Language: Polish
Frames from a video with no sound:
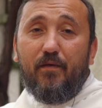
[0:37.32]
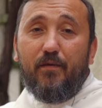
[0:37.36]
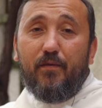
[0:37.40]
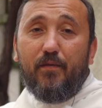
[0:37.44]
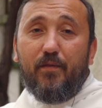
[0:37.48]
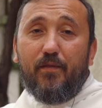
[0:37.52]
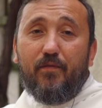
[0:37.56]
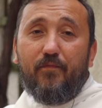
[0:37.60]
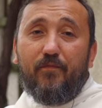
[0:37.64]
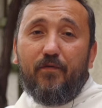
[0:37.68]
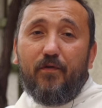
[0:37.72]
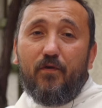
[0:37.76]

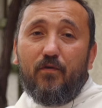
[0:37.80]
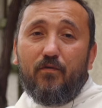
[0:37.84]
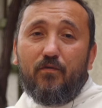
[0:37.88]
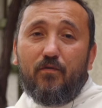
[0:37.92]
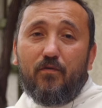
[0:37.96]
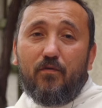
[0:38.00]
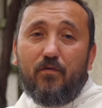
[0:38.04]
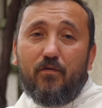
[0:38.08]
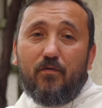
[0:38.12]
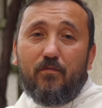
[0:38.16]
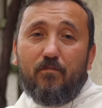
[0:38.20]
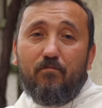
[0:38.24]

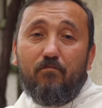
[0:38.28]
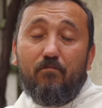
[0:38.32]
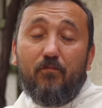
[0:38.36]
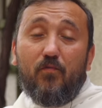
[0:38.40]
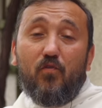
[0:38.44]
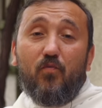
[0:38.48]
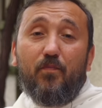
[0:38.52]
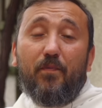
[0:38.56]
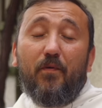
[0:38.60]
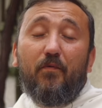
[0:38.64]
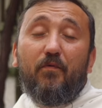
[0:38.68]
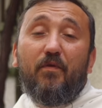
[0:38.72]
zwrot
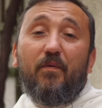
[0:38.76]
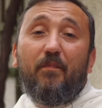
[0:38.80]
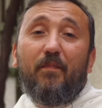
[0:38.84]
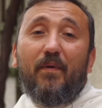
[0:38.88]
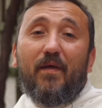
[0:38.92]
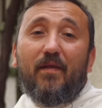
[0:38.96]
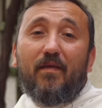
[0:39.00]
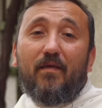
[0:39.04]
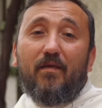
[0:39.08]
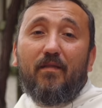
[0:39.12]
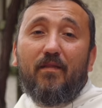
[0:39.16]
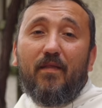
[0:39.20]
zupełnie
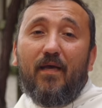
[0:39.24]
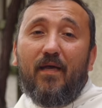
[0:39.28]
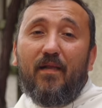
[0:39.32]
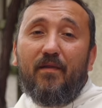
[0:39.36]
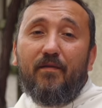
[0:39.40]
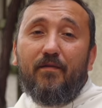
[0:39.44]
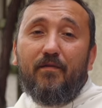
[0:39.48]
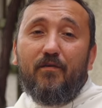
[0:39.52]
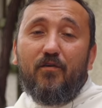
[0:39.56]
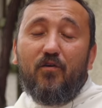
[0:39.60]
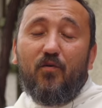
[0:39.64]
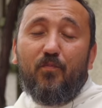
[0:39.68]

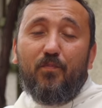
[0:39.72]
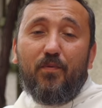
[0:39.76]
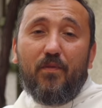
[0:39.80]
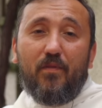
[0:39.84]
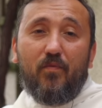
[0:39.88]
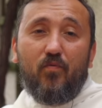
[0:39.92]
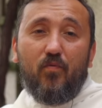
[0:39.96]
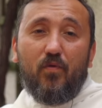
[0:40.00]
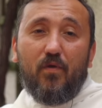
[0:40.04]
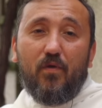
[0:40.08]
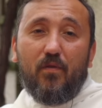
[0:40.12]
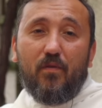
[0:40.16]
marginalny,
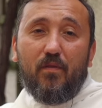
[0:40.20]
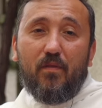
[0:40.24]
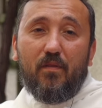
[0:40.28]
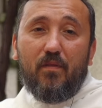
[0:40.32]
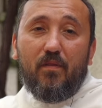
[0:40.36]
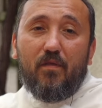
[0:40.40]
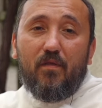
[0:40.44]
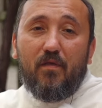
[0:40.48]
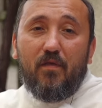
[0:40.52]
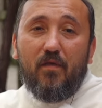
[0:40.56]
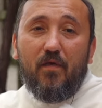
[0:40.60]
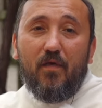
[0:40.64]

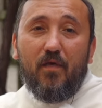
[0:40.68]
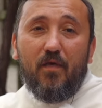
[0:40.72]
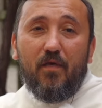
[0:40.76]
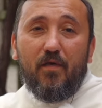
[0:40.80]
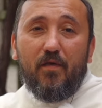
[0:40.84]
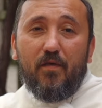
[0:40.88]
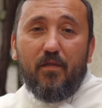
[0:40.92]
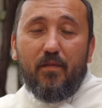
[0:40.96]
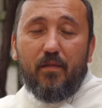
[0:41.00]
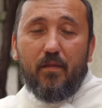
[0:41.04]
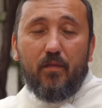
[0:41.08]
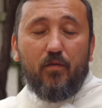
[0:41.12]
opisujący
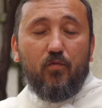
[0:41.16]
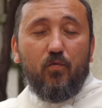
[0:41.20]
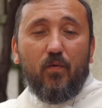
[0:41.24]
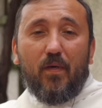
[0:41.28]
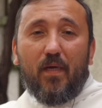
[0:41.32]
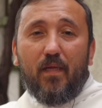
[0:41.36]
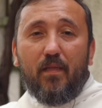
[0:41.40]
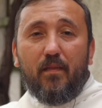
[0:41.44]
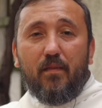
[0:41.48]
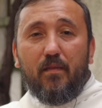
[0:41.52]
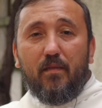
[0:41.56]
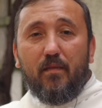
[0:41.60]

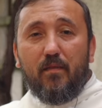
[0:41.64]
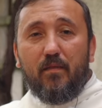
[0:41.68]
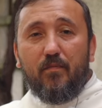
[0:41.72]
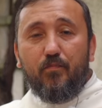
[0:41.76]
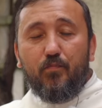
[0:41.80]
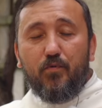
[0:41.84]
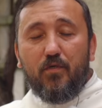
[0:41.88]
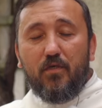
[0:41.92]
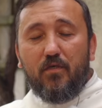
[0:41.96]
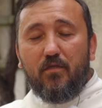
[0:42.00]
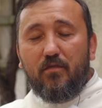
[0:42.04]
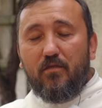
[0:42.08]
sytuację
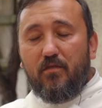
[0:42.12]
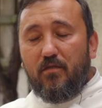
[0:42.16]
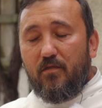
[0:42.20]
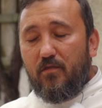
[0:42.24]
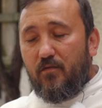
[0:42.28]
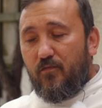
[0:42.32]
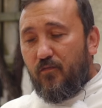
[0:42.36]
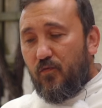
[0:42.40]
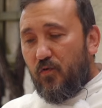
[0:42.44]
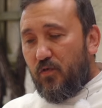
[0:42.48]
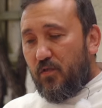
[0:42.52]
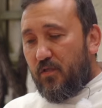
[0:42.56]
sprzed
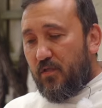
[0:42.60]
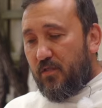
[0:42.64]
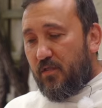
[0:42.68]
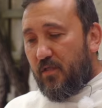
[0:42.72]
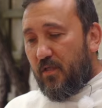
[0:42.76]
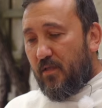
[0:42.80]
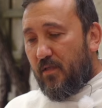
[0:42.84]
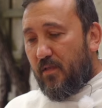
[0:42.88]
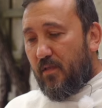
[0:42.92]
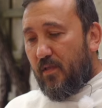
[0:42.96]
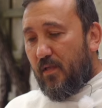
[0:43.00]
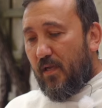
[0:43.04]

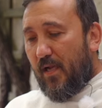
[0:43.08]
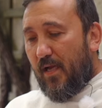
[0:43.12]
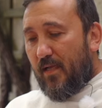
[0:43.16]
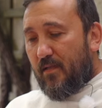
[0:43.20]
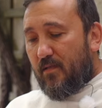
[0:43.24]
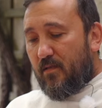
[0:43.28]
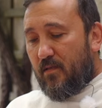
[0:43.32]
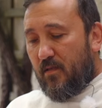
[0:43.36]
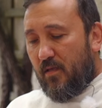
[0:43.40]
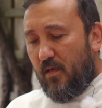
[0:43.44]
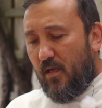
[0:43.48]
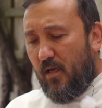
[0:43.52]
2000
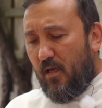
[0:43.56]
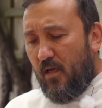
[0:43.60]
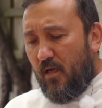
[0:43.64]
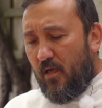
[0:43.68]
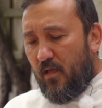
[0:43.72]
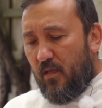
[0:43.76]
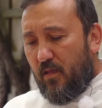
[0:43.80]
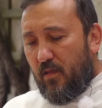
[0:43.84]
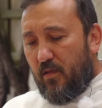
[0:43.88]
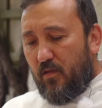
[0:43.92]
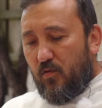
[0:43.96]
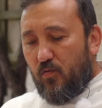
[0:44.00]
lat,
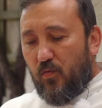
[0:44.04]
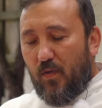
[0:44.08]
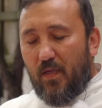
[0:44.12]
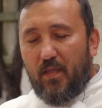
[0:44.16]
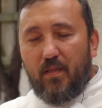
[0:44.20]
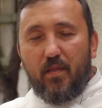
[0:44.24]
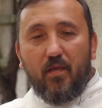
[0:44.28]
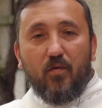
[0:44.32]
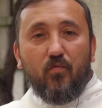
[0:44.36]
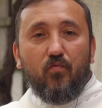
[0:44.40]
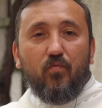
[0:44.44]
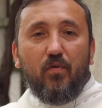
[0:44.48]

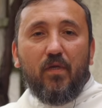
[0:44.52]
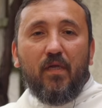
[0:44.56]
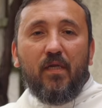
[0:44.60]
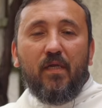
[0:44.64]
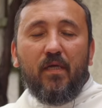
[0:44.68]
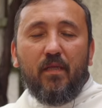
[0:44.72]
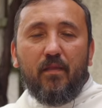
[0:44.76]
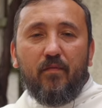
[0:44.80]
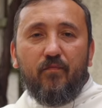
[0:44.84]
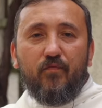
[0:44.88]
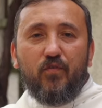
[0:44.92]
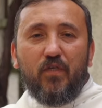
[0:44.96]
sytuację, która
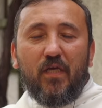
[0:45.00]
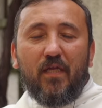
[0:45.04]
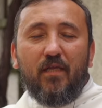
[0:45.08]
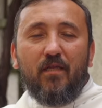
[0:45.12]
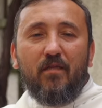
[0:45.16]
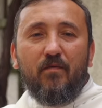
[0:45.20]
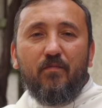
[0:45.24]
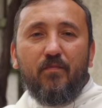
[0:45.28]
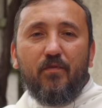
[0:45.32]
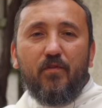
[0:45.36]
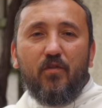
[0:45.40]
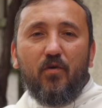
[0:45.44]
nas w
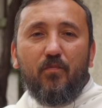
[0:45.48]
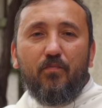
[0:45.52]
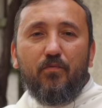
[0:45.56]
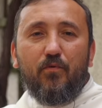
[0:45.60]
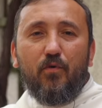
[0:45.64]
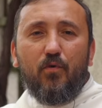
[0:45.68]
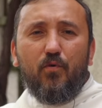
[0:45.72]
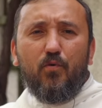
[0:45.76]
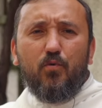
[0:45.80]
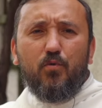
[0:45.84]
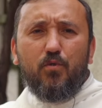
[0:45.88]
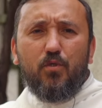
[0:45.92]
żadnym
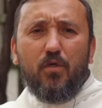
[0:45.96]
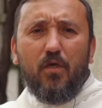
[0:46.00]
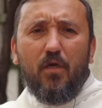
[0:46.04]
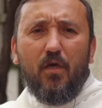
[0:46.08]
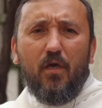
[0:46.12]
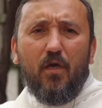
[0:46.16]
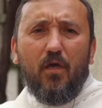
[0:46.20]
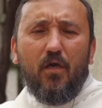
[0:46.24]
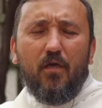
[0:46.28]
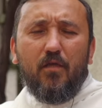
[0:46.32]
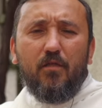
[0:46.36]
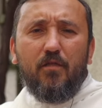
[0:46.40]
stopniu już
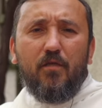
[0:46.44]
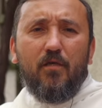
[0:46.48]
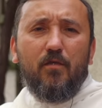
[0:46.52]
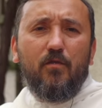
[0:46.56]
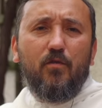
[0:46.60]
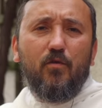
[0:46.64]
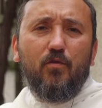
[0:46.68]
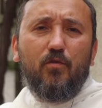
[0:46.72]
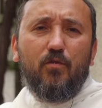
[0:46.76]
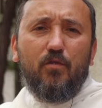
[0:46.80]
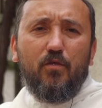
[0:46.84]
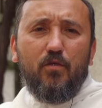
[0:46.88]
nie
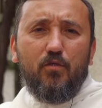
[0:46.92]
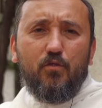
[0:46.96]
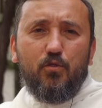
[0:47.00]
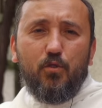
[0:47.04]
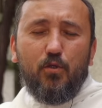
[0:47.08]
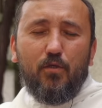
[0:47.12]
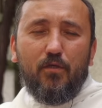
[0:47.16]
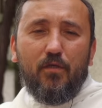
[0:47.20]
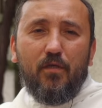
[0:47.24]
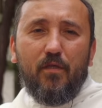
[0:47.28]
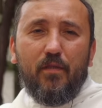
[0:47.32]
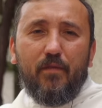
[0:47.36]

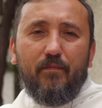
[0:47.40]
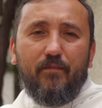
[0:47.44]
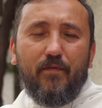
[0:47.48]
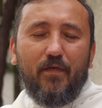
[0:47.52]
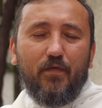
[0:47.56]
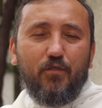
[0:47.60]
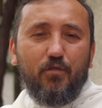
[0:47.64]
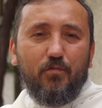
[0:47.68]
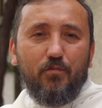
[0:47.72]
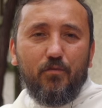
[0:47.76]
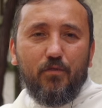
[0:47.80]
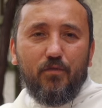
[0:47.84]
dotyczy, nic w
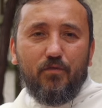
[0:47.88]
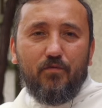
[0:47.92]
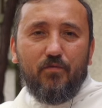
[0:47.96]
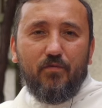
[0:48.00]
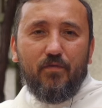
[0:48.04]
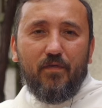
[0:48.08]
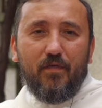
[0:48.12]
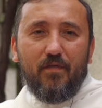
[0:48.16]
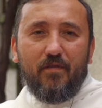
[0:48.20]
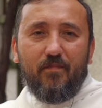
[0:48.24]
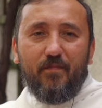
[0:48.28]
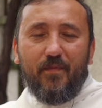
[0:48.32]
naszym życiu
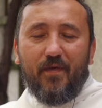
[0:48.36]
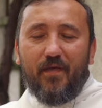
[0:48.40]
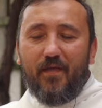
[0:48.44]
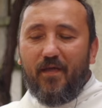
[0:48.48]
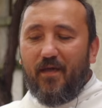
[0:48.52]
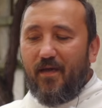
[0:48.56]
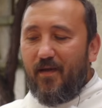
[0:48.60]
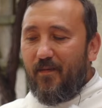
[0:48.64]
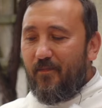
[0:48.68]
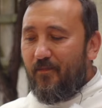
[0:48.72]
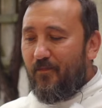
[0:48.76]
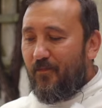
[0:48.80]
nie
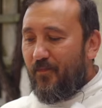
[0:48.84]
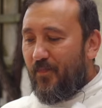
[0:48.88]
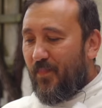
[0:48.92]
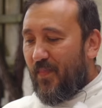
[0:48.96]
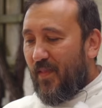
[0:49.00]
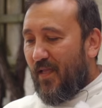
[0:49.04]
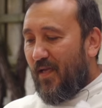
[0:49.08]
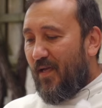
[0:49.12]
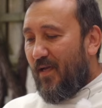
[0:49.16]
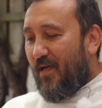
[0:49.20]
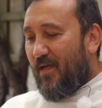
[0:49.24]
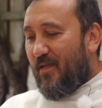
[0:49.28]
zmienia.
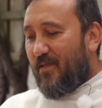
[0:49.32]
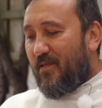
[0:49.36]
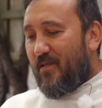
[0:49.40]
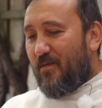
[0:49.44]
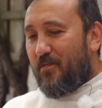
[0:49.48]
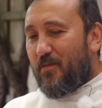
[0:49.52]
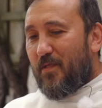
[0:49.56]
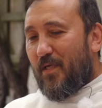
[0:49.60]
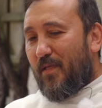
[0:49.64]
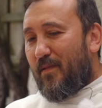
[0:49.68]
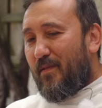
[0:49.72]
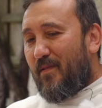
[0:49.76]

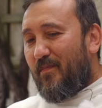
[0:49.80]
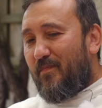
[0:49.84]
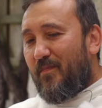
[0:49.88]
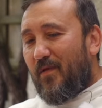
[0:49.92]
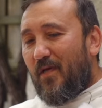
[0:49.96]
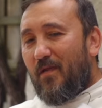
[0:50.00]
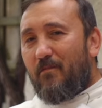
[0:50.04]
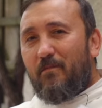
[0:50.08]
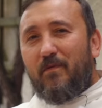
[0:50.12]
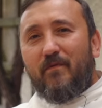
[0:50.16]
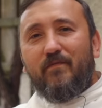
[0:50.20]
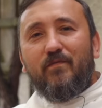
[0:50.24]
Tymczasem
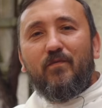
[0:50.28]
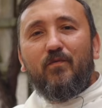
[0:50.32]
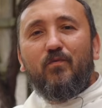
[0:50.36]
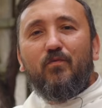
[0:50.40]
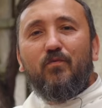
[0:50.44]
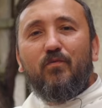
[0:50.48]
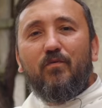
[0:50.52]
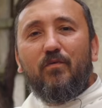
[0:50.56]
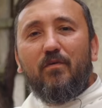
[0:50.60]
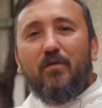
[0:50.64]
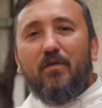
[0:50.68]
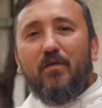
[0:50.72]
Jan Paweł
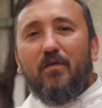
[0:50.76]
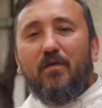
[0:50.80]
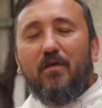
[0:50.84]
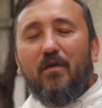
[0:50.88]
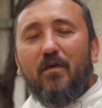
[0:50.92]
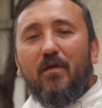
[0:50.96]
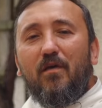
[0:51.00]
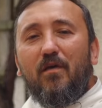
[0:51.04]
II